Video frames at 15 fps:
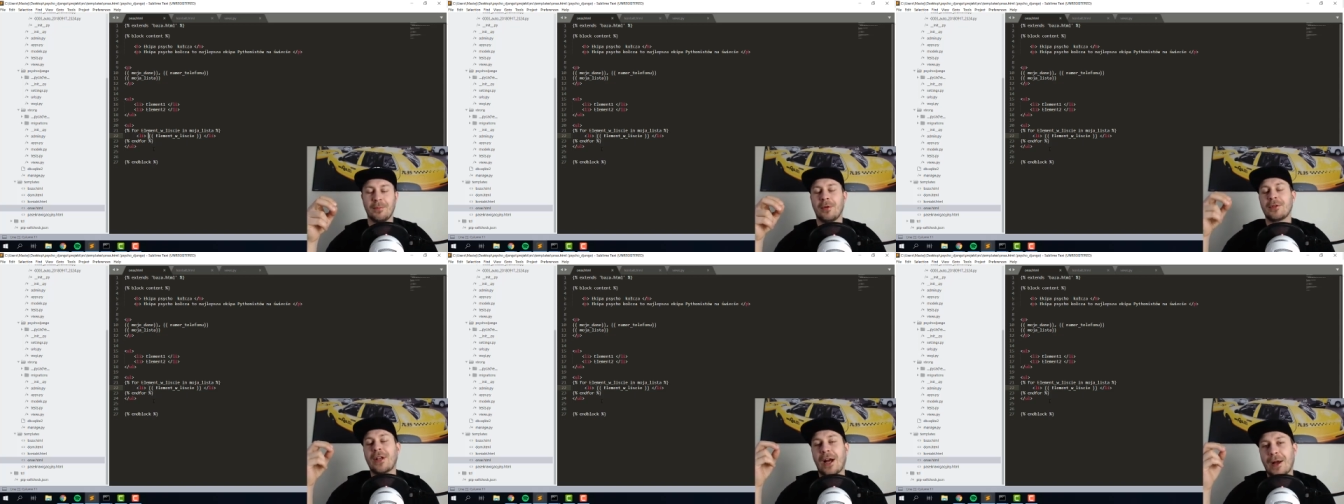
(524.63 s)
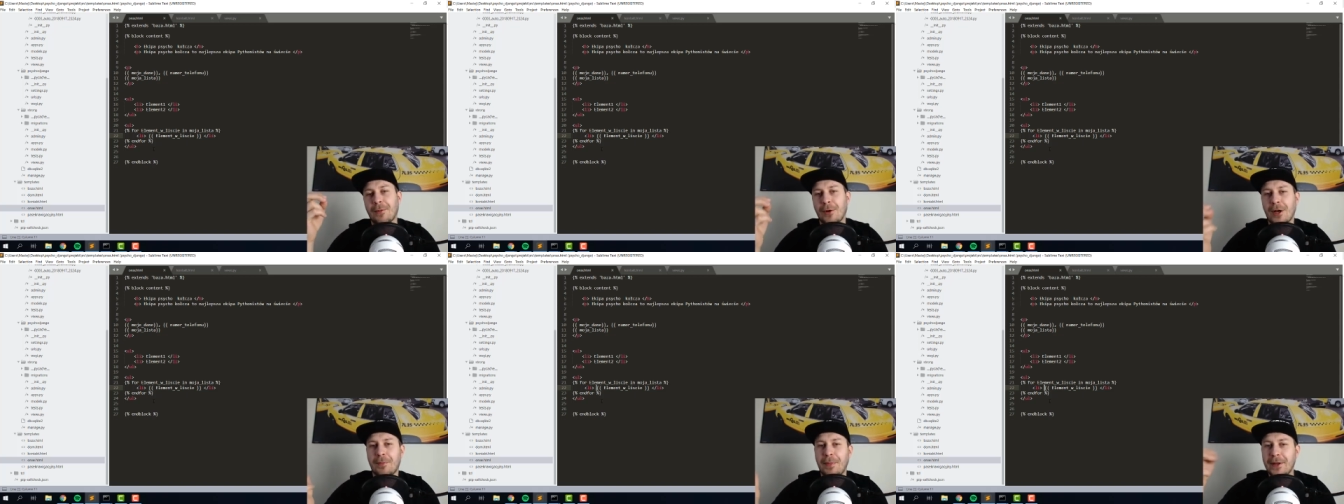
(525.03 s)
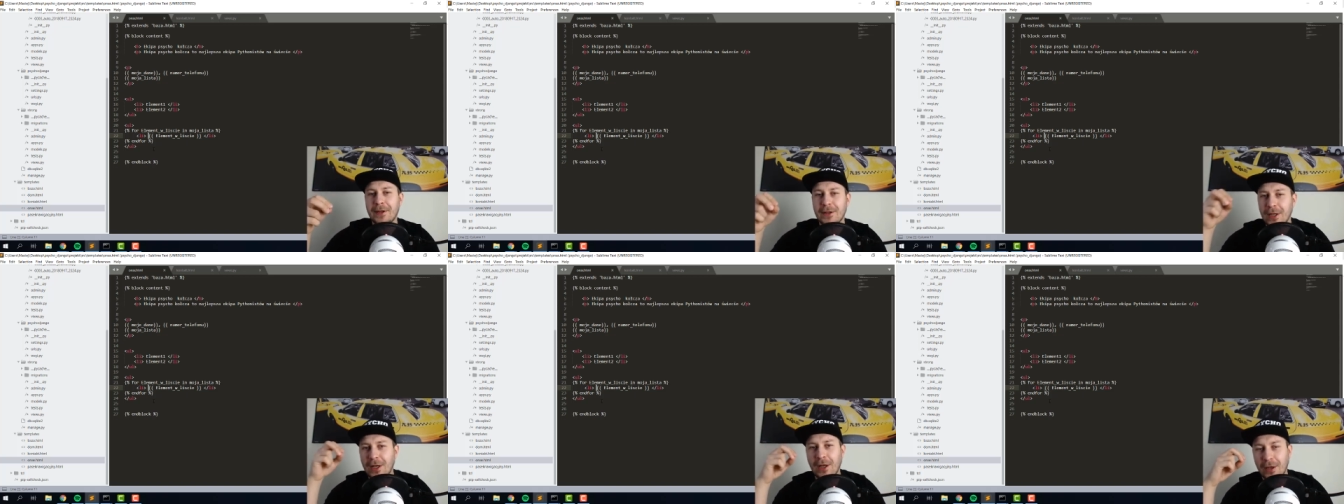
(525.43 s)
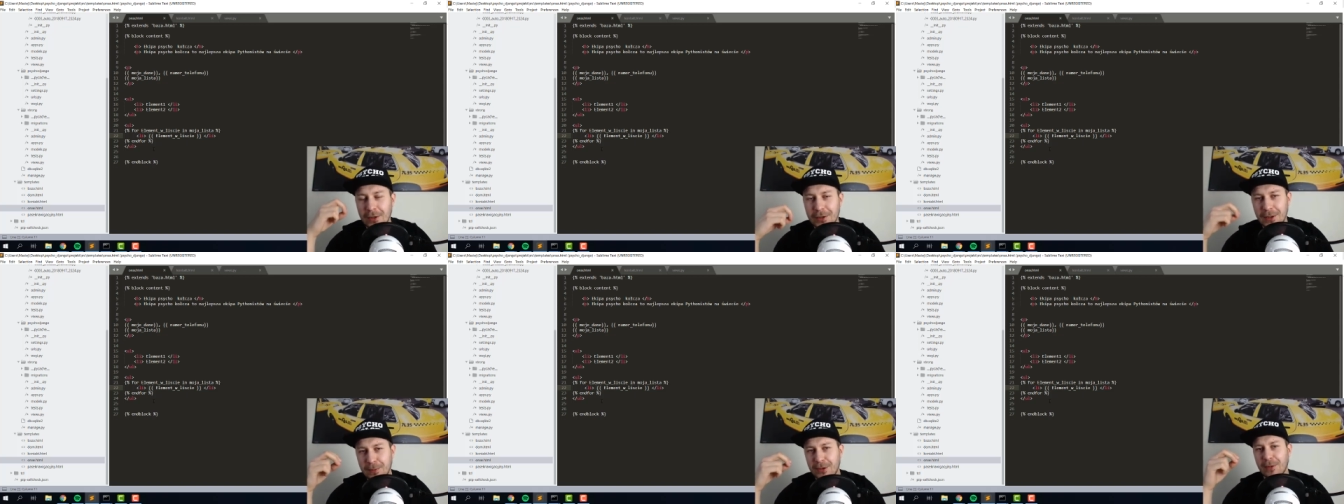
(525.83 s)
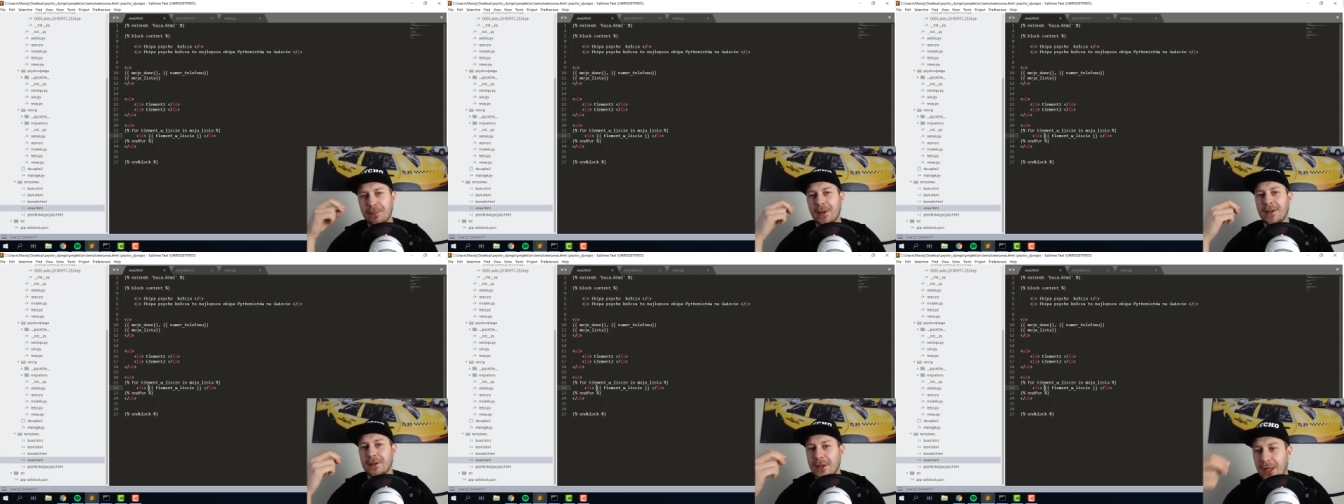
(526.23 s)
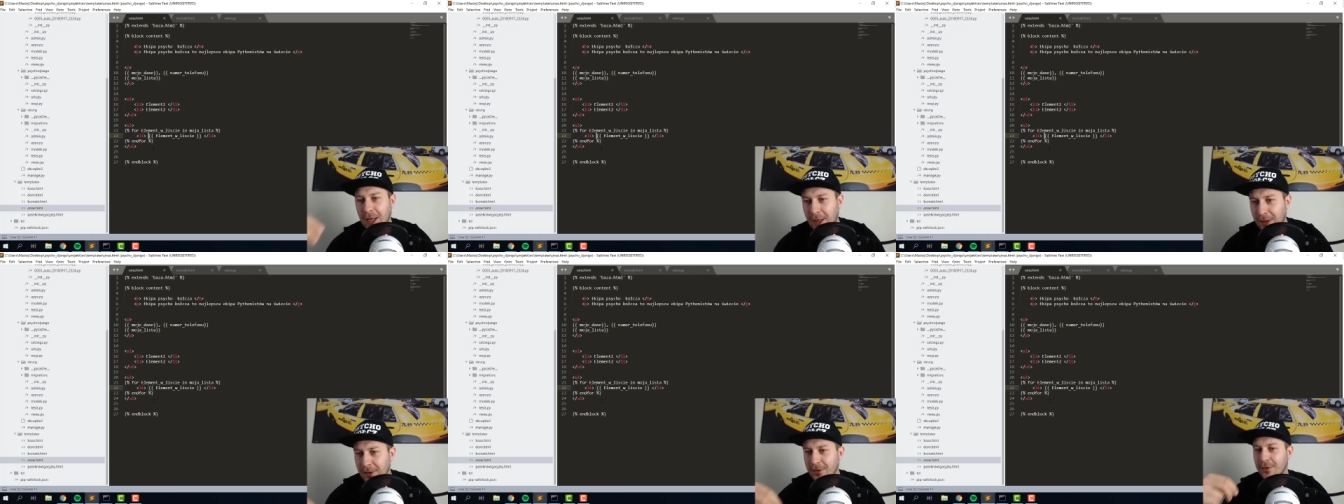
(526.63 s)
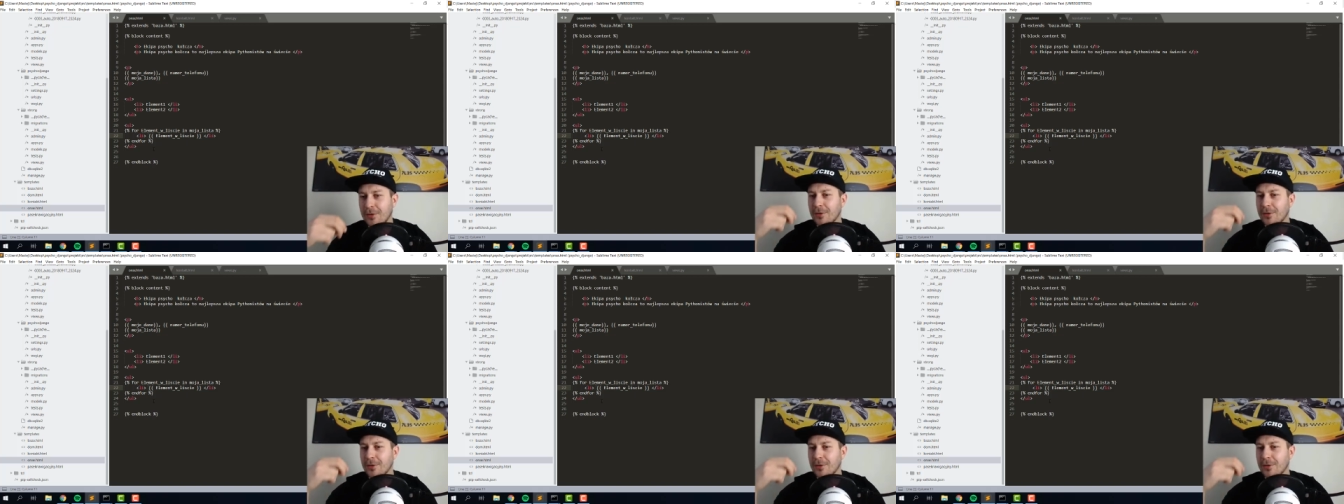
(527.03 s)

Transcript: bo tak, bo jak pętla się przepętla,